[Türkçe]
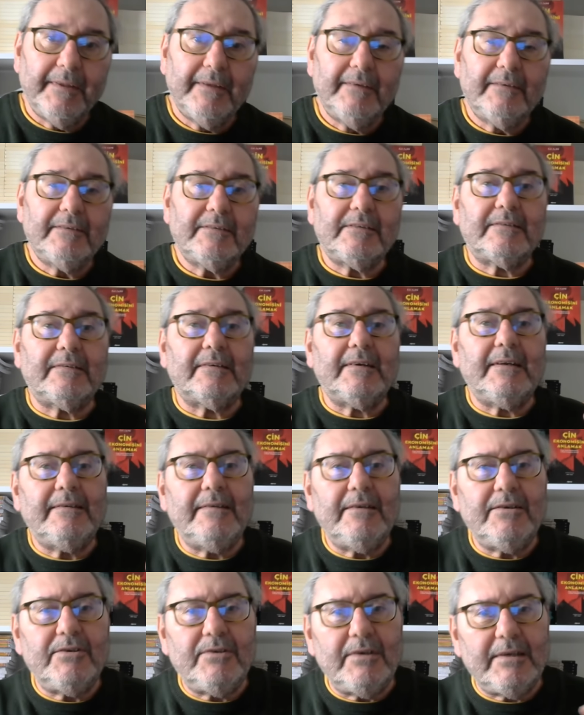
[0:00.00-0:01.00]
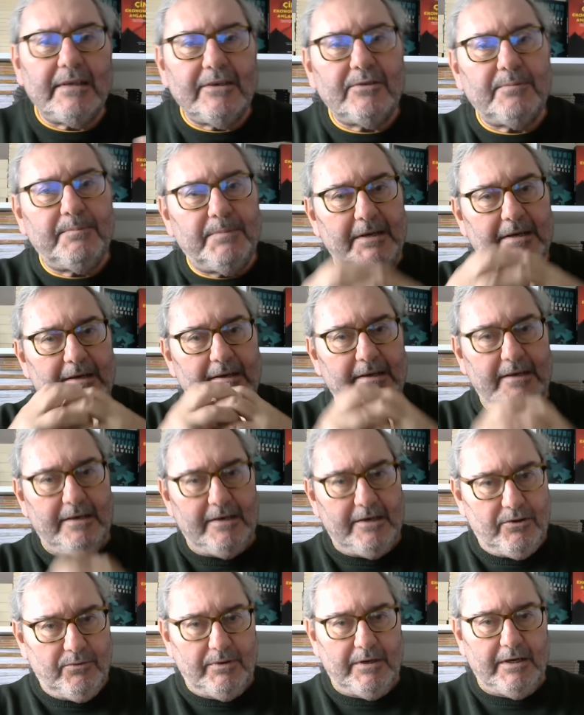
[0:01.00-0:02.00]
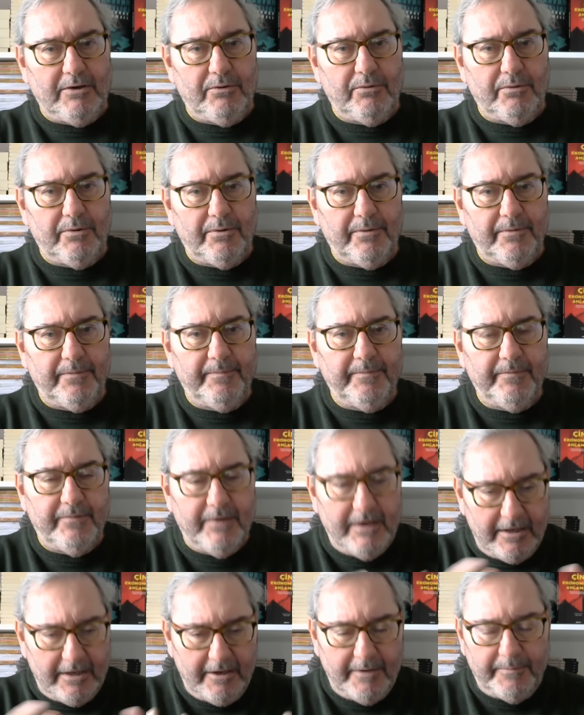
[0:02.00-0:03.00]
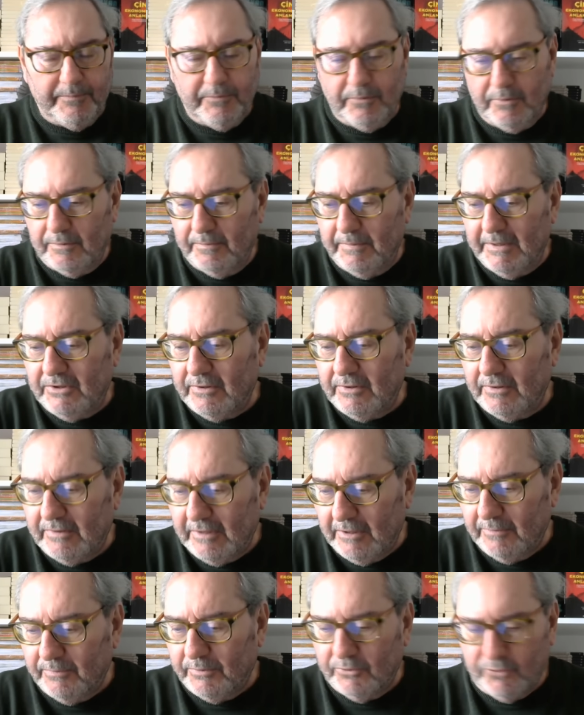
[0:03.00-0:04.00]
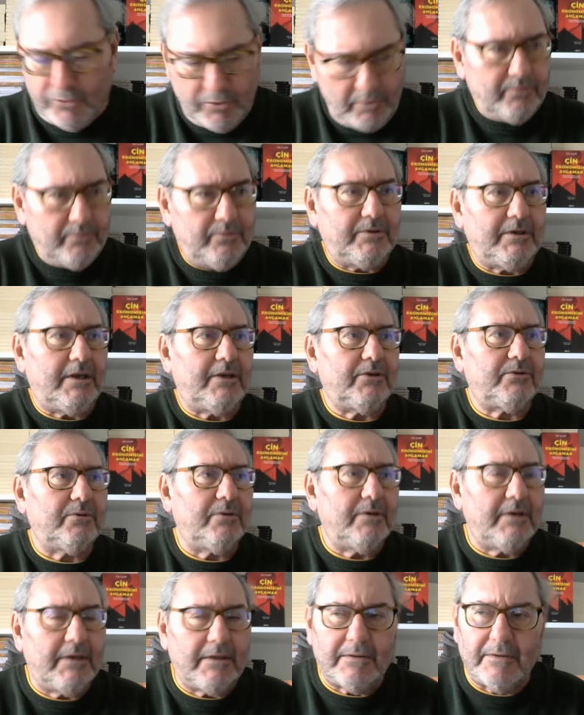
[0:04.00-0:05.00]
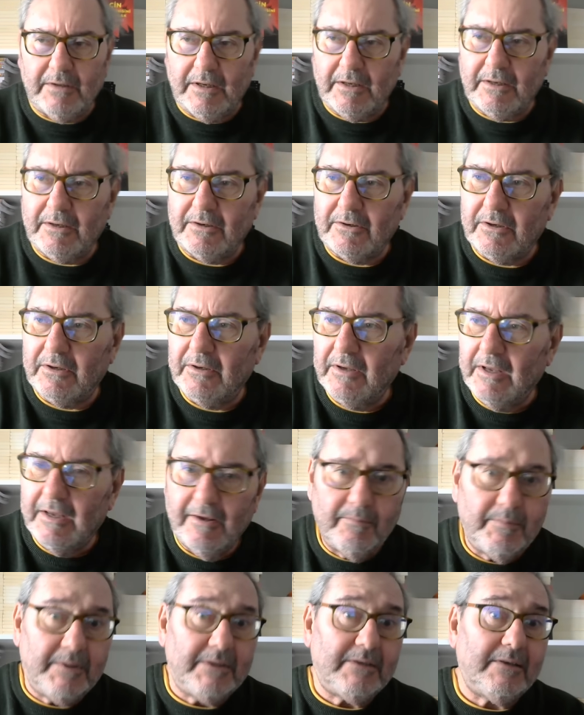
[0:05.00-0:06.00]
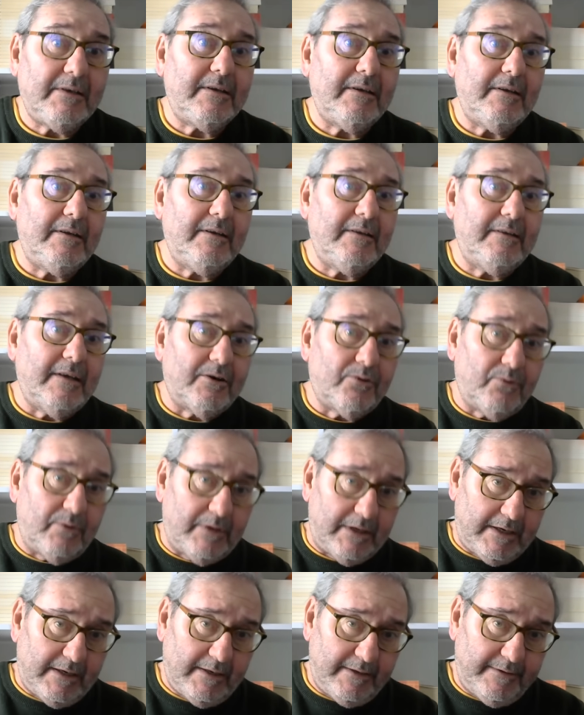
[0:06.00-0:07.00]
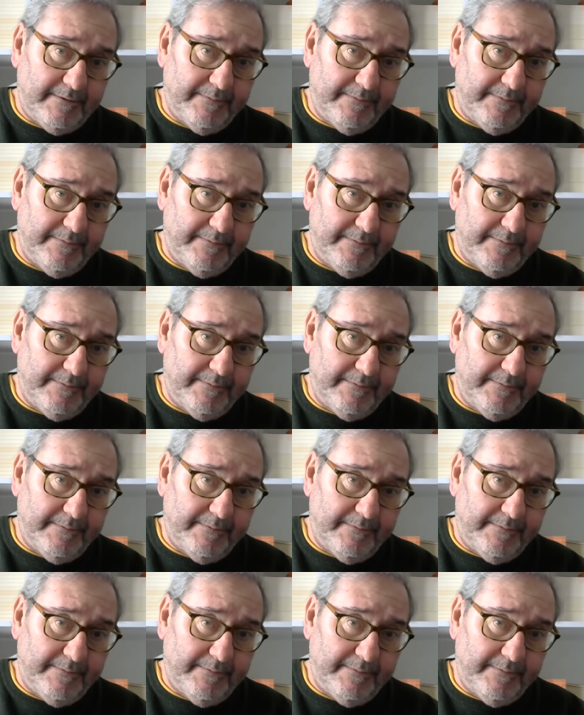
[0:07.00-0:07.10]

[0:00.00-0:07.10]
stratejik işbirliğine yöneliyor. Ve Abdülmecit de çok güzel söyledi. Dedi ki biz iki lider olarak